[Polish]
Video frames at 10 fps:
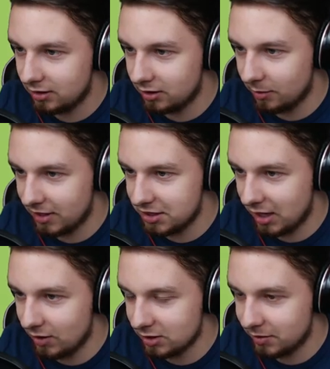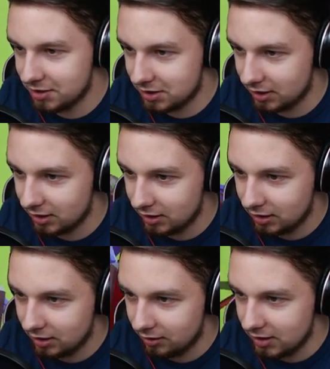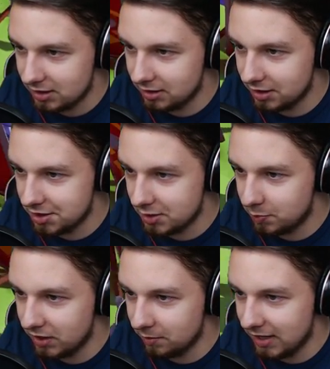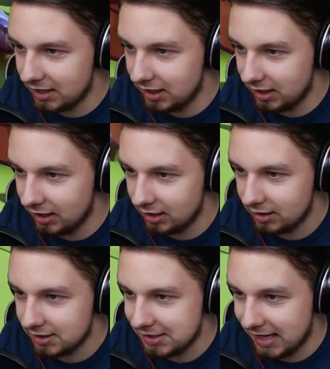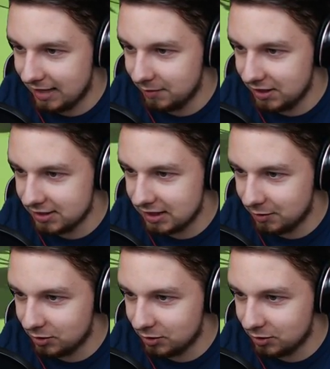Dobra, działa, zobaczcie. No niestety nasi Spearmeni sami, sami